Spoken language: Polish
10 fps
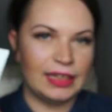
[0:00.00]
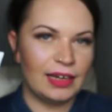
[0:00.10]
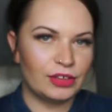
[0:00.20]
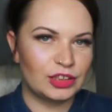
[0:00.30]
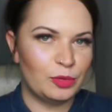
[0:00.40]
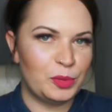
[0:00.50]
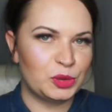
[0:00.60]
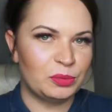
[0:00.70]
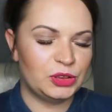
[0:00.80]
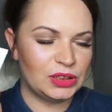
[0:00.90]
ja go sobie w
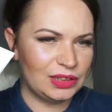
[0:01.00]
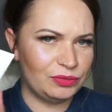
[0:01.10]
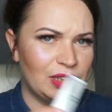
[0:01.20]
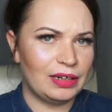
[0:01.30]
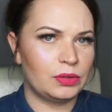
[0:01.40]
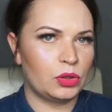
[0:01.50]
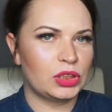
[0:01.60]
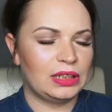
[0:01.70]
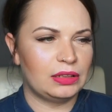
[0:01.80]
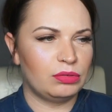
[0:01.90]
pierwszym momencie, kiedy dałam
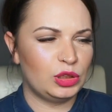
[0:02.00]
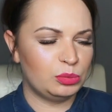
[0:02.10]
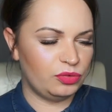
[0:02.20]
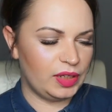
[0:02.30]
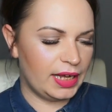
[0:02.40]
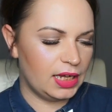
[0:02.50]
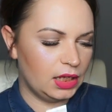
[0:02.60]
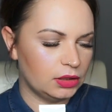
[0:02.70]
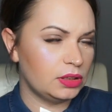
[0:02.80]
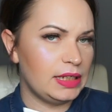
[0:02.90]
troszkę na dłoń, mówię,
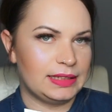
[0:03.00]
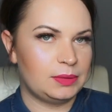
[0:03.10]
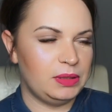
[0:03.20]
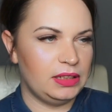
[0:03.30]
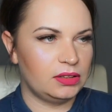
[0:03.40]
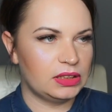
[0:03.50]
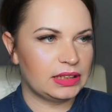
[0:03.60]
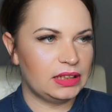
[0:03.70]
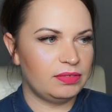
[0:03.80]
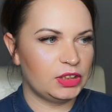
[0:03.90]
to nie jest peeling, to jest
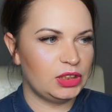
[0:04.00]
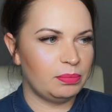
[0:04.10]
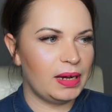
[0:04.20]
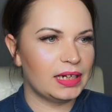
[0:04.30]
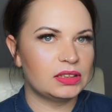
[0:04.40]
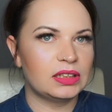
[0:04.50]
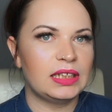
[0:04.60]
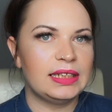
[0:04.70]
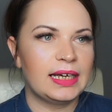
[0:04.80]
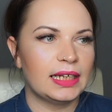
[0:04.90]
taki właśnie bardzo
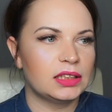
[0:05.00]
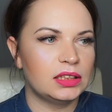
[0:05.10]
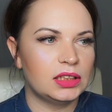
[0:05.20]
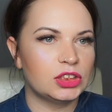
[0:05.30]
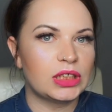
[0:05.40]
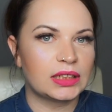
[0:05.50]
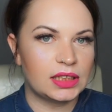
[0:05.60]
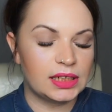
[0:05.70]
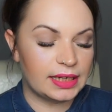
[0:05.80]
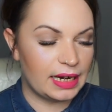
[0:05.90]
delikatny,
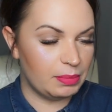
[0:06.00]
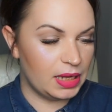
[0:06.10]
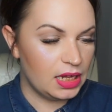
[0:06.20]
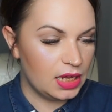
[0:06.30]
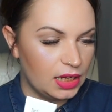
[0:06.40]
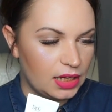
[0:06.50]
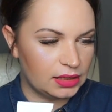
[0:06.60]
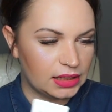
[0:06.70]
rzadki krem, e,